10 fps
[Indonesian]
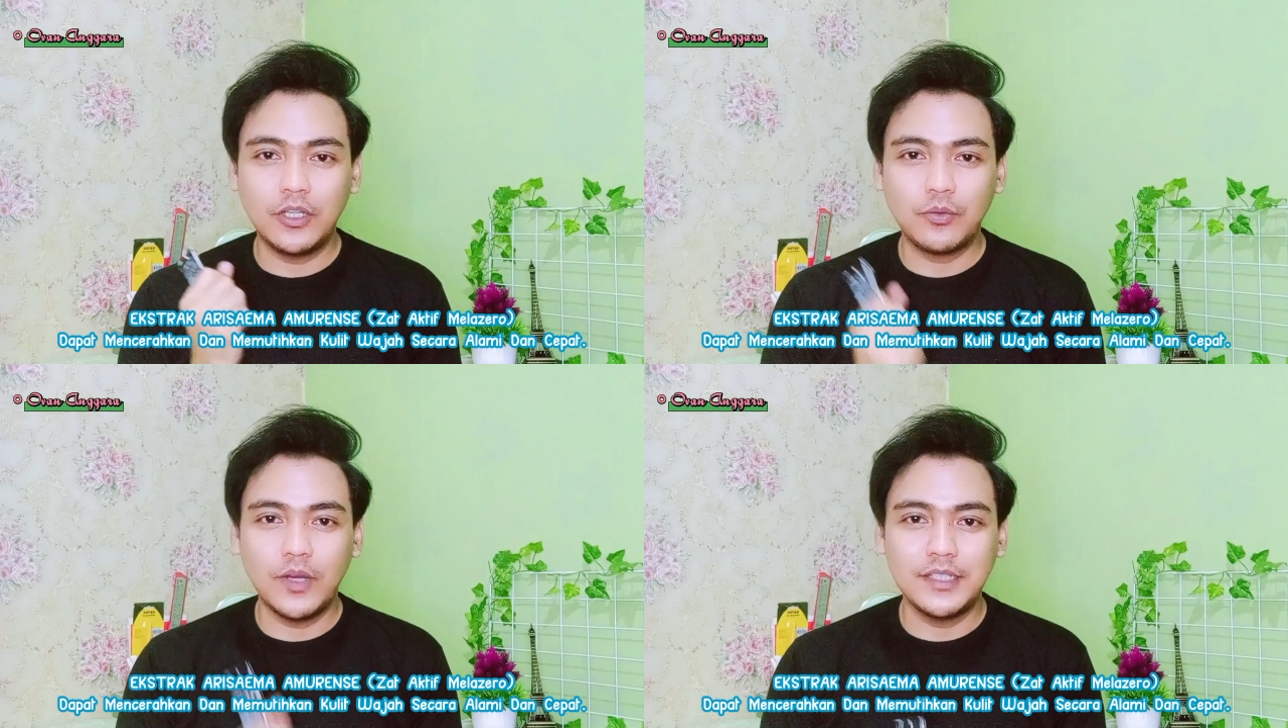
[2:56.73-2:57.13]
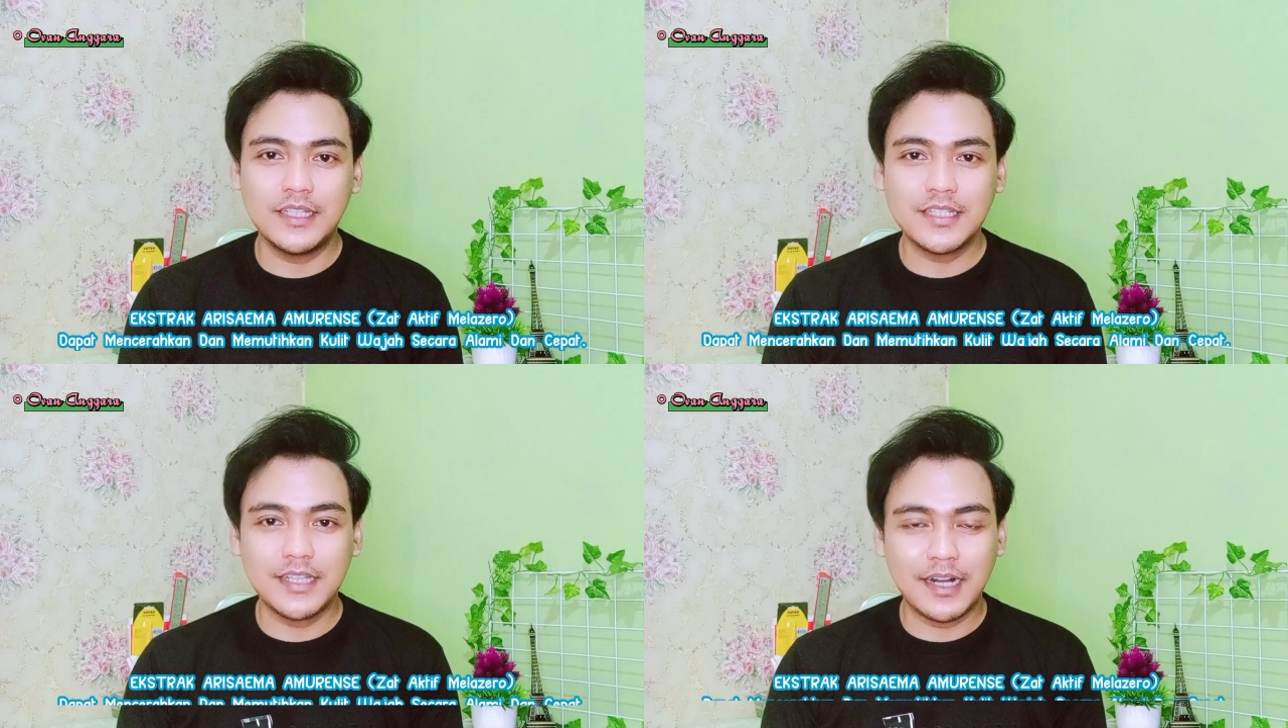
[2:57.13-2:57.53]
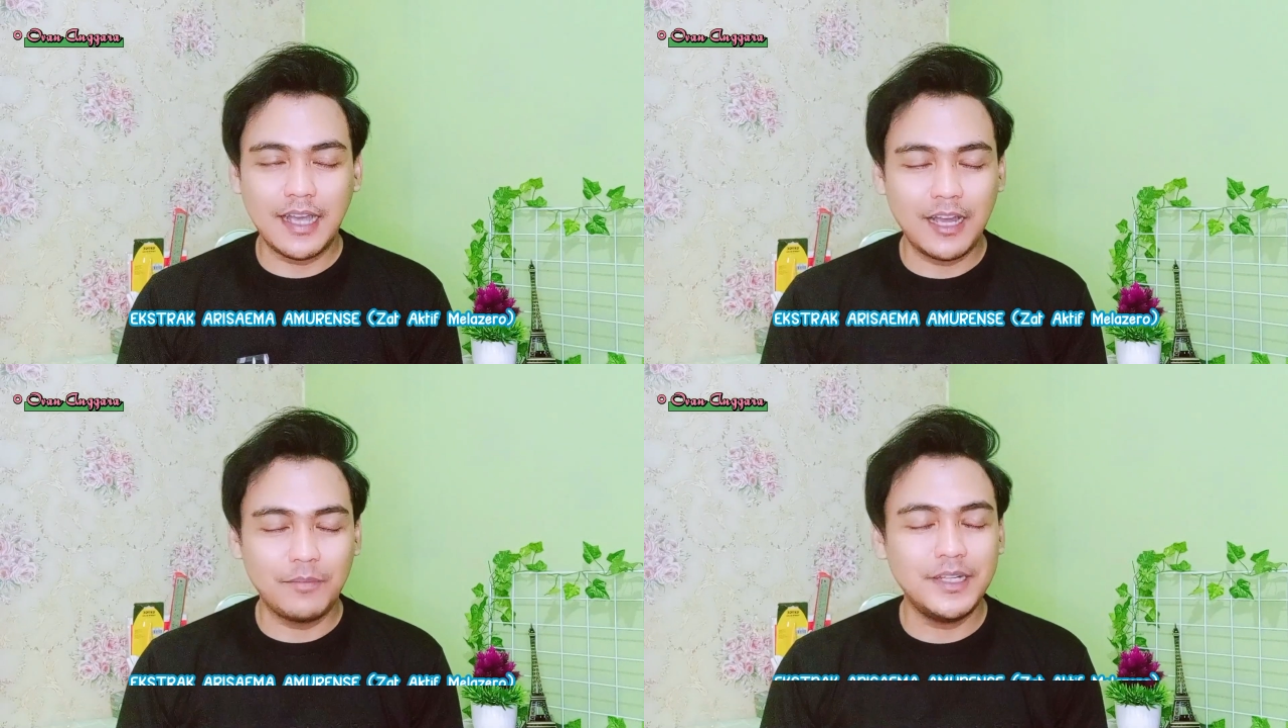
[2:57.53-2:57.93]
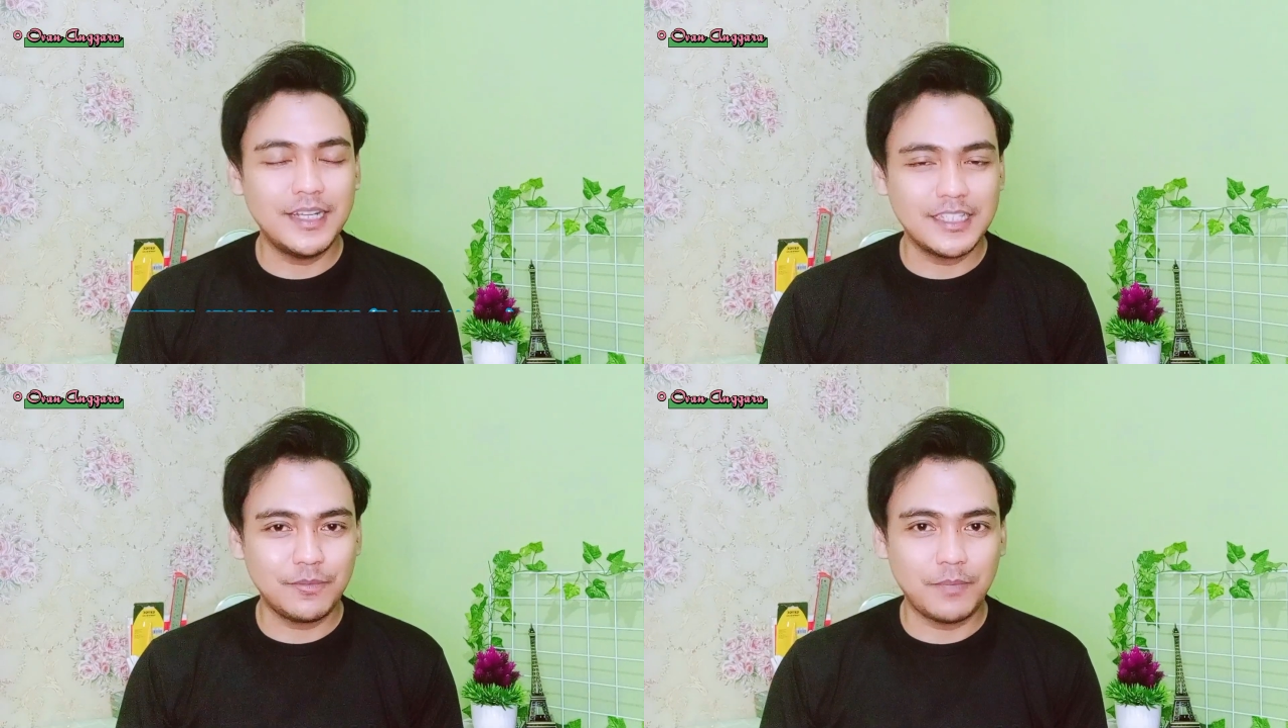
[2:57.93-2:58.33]
kulit wajah secara alami
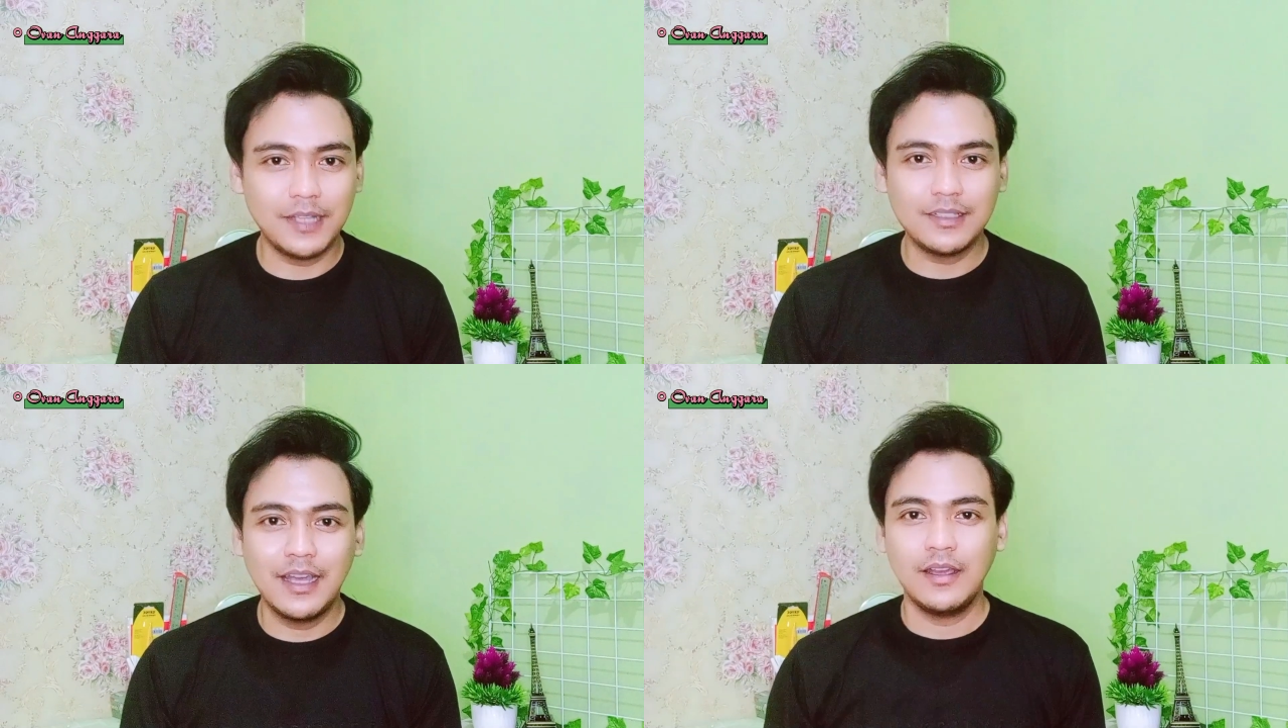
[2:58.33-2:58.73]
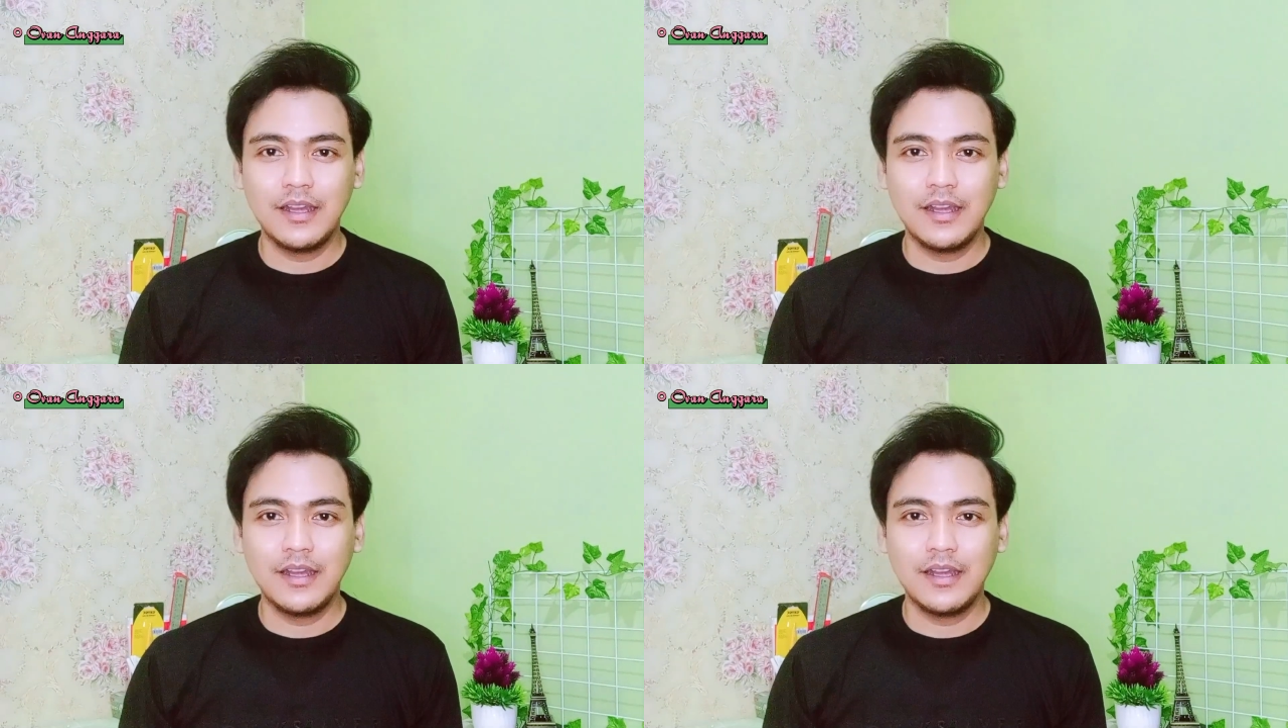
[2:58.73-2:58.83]
dan cepat.